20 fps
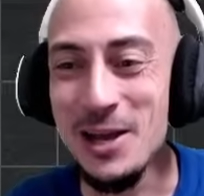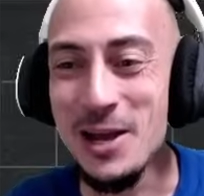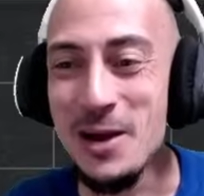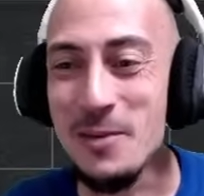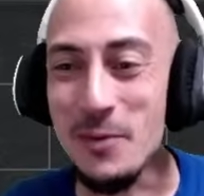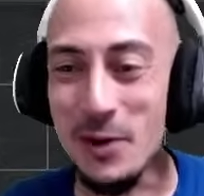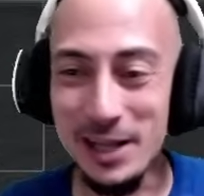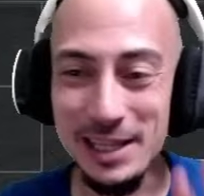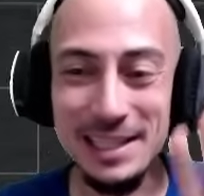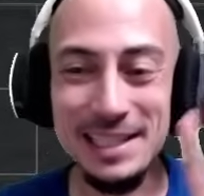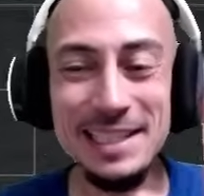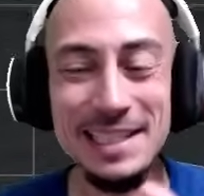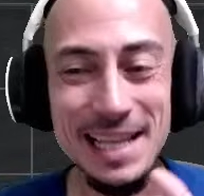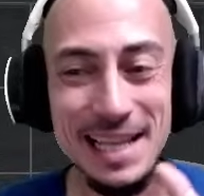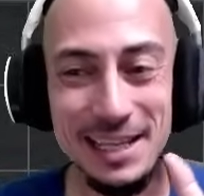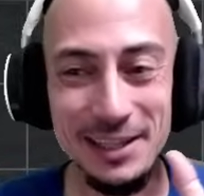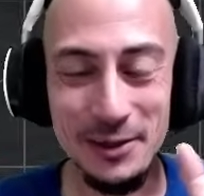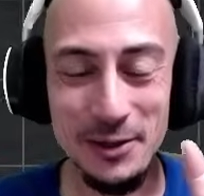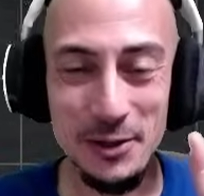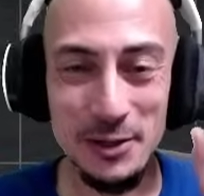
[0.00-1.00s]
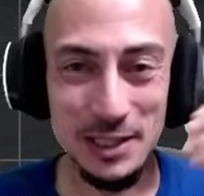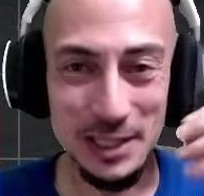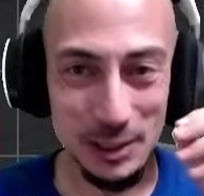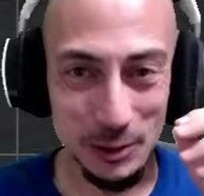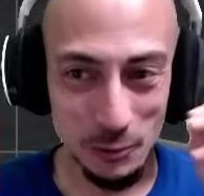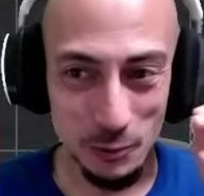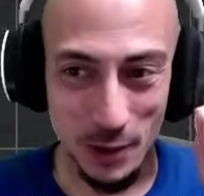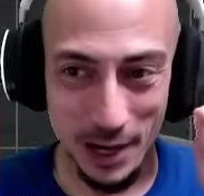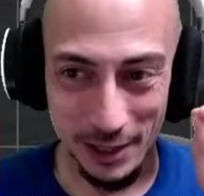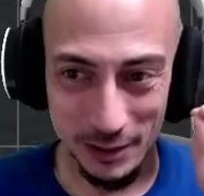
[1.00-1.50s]
Bueno, antes de nada quiero
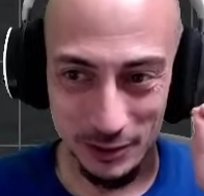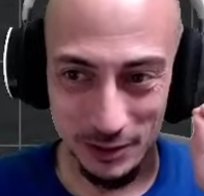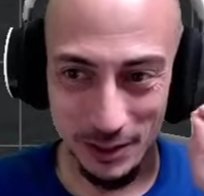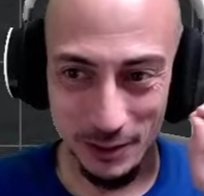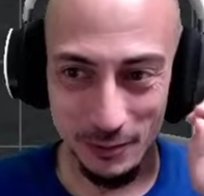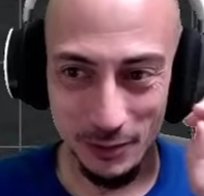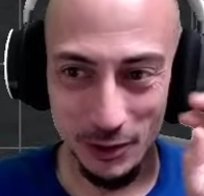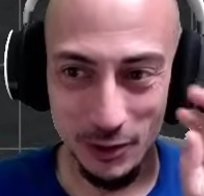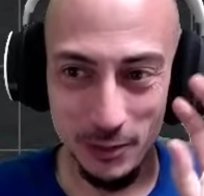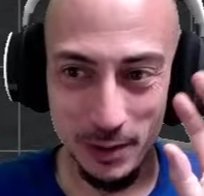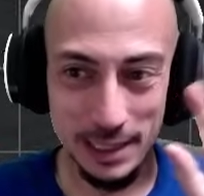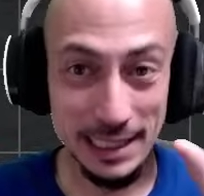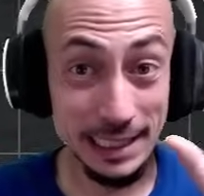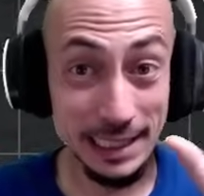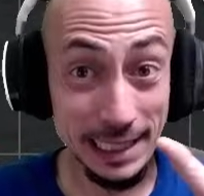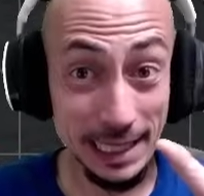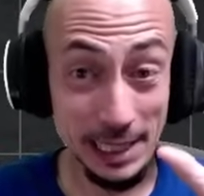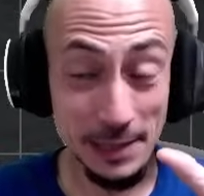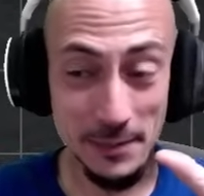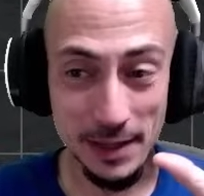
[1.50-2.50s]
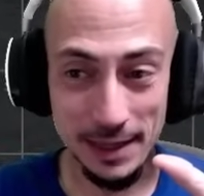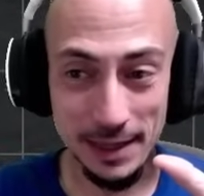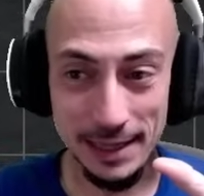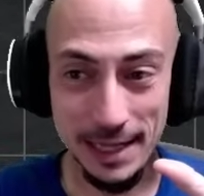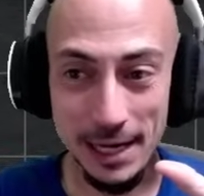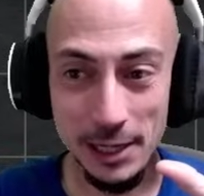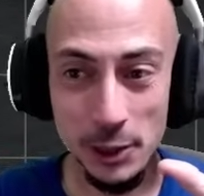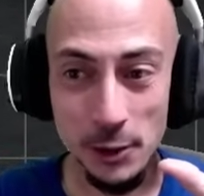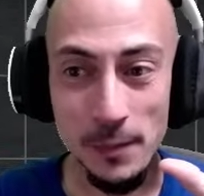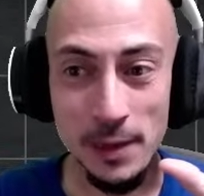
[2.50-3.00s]
situaros, ¿de acuerdo? Vais aquí al
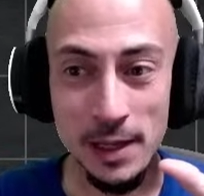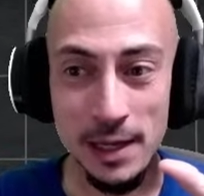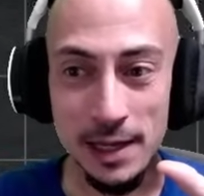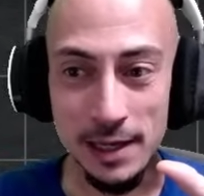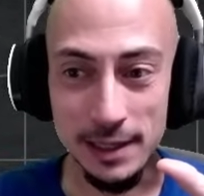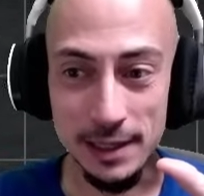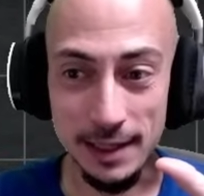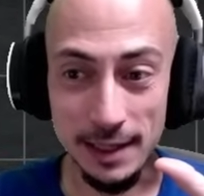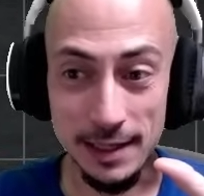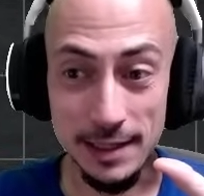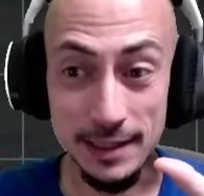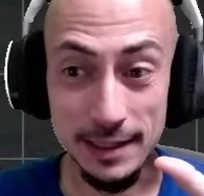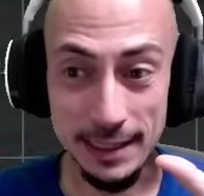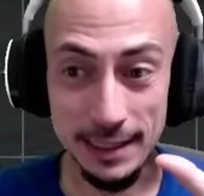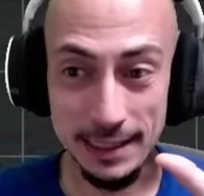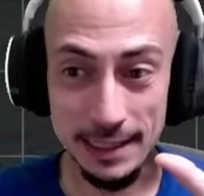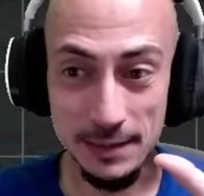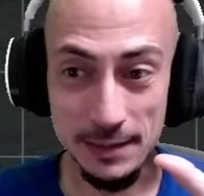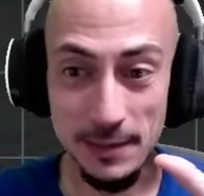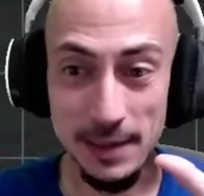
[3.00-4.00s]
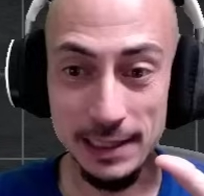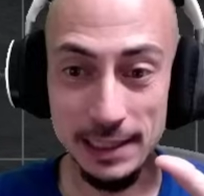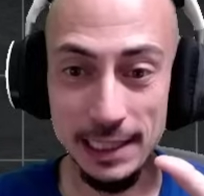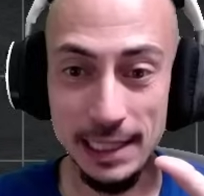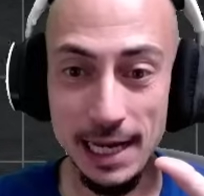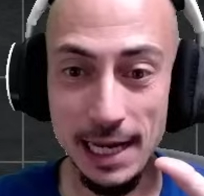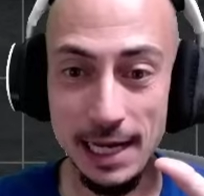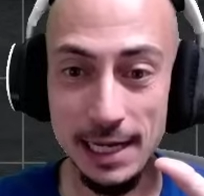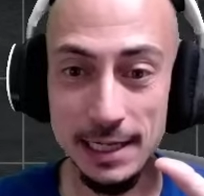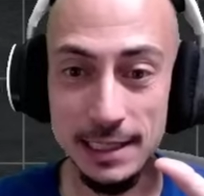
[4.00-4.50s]
inventario, en estadísticas y
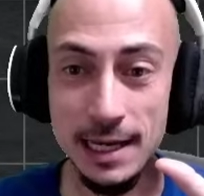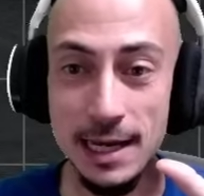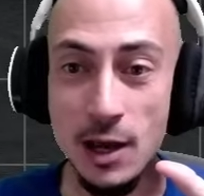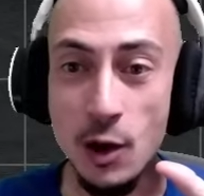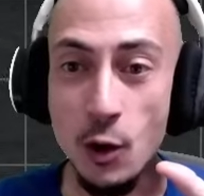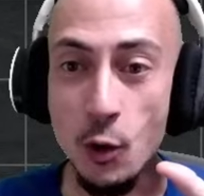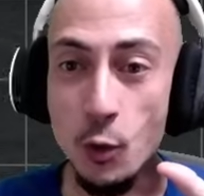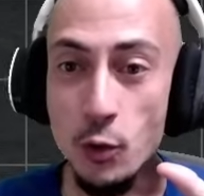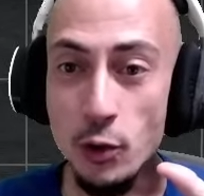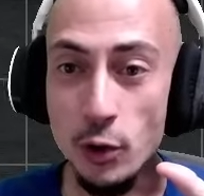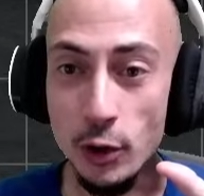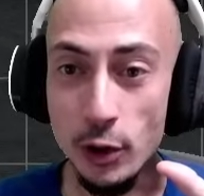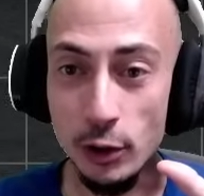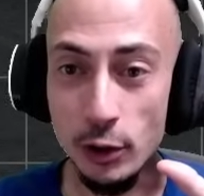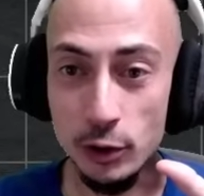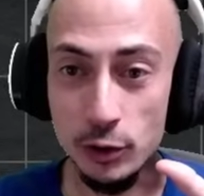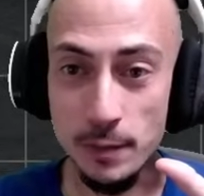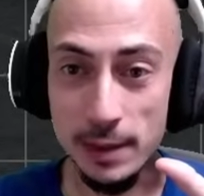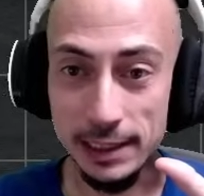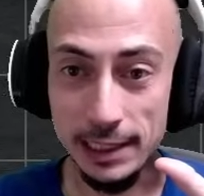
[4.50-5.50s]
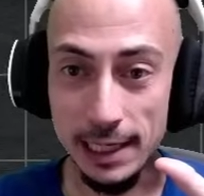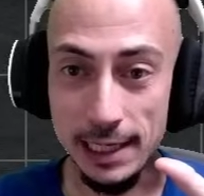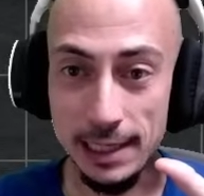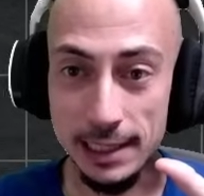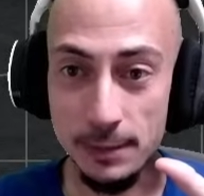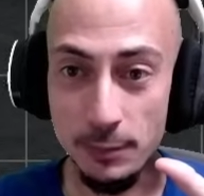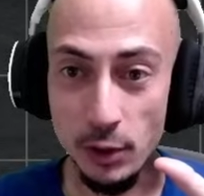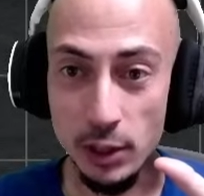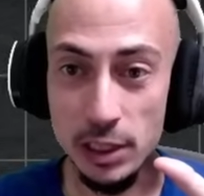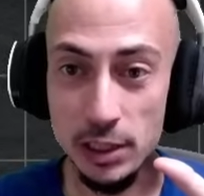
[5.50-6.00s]
materiales. Uno de los materiales que
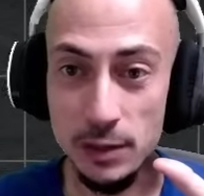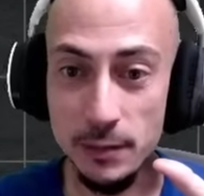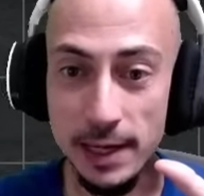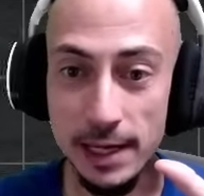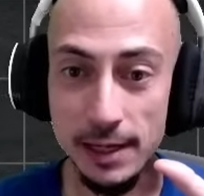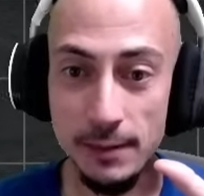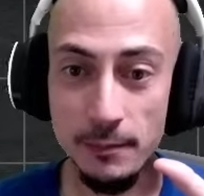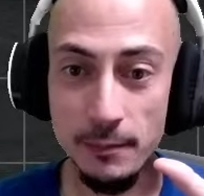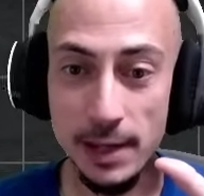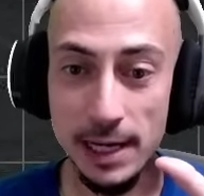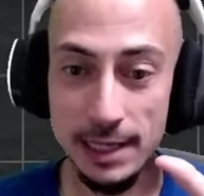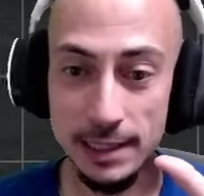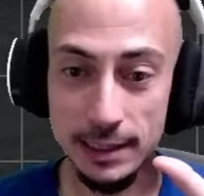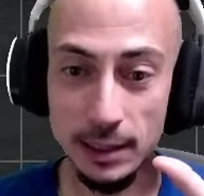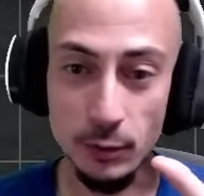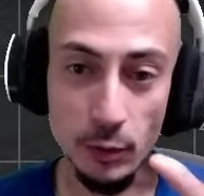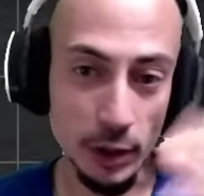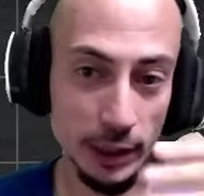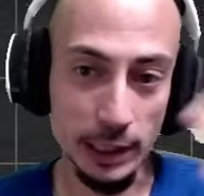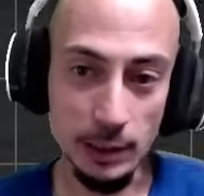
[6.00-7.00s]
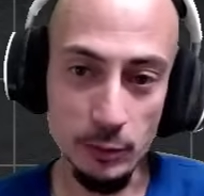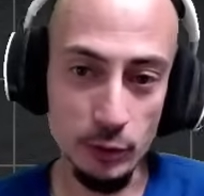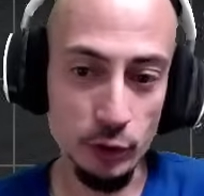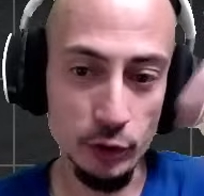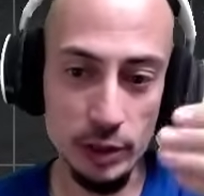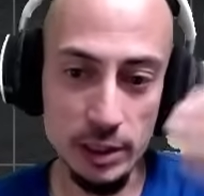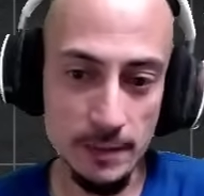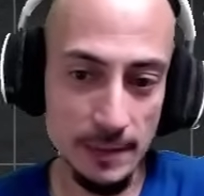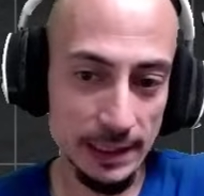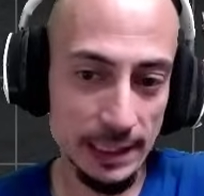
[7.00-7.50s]
podéis ver va a ser, bueno, aquí hay
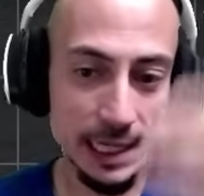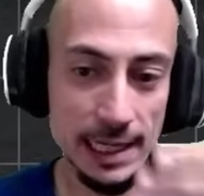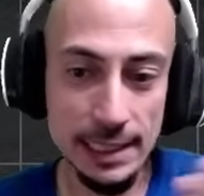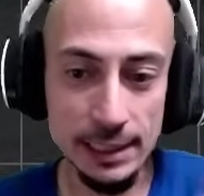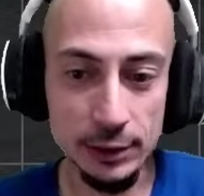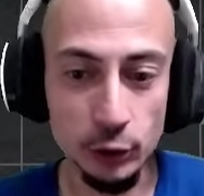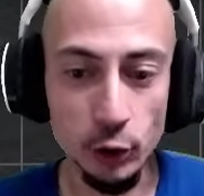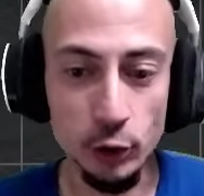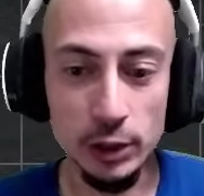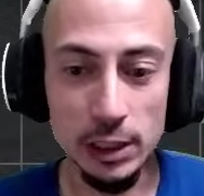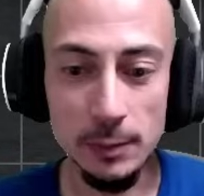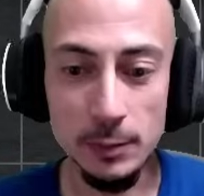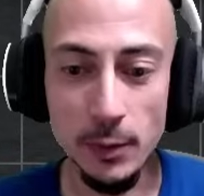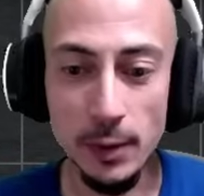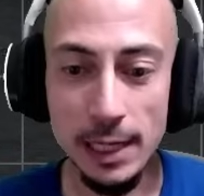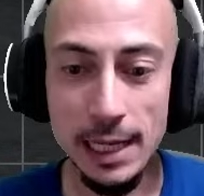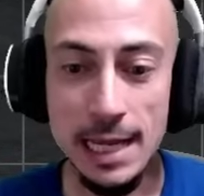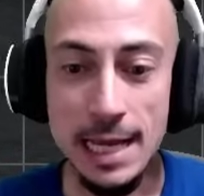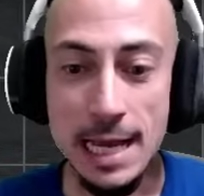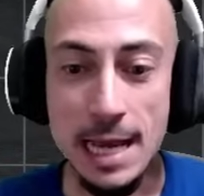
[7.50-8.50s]
montones de materiales de todo tipo, ¿vale?